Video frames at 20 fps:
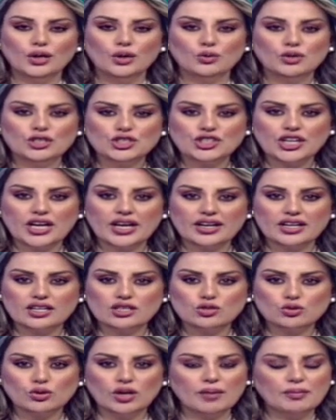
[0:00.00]
وجه
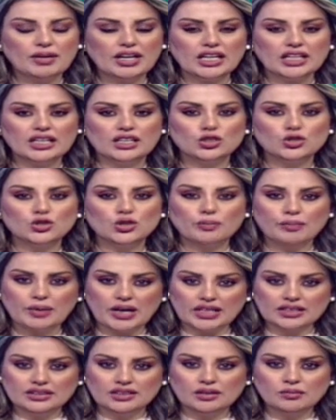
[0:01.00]
الرئيس الأمريكي جو
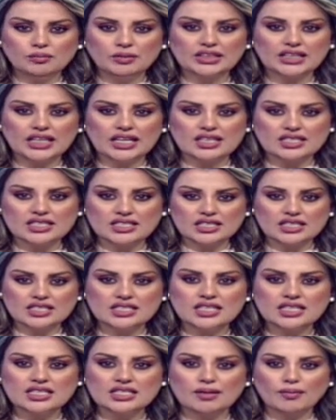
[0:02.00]
بايدن بتخصيص
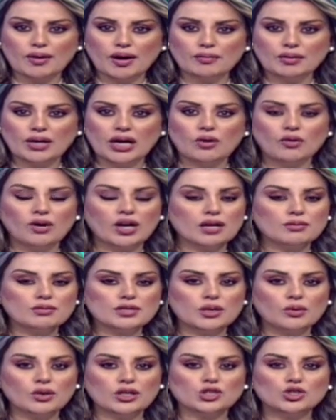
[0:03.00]

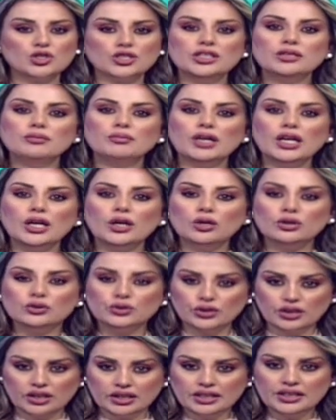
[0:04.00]
725 مليون
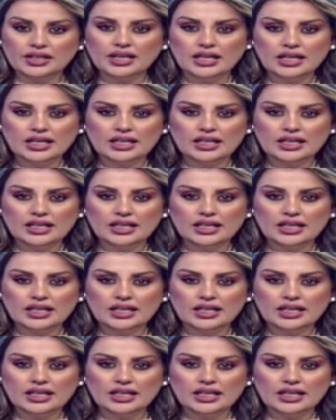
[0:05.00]
دولار